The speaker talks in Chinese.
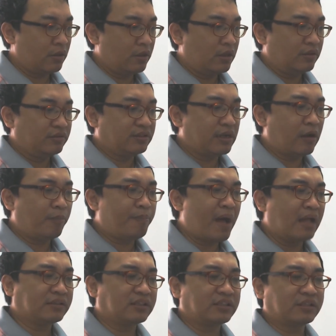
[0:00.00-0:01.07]
只要八
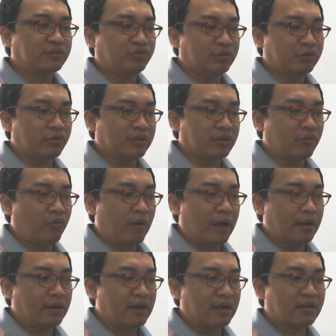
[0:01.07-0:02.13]
字是绝对的话，
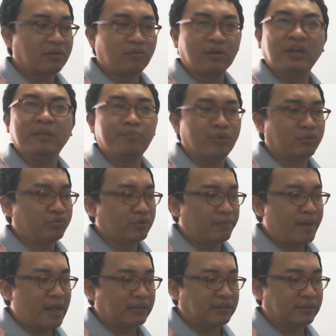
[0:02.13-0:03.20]
那各位你不用学
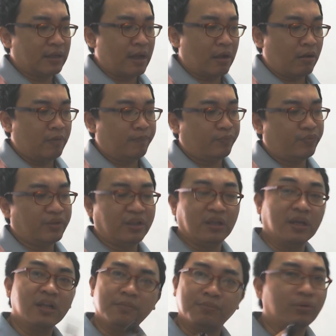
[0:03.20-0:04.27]
八字哈。你
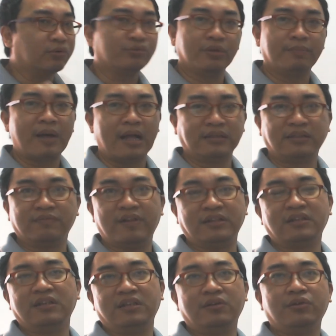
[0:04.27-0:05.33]
可以不用学八字，反
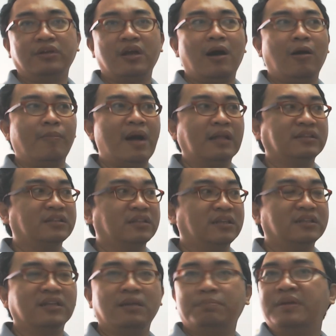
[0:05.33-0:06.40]
正你有一个好八字，你
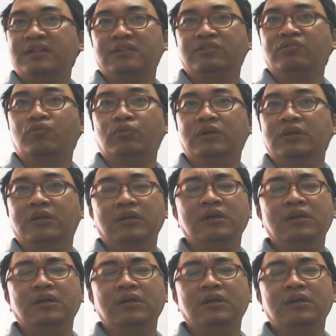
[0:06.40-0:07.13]
这一辈子就滚了。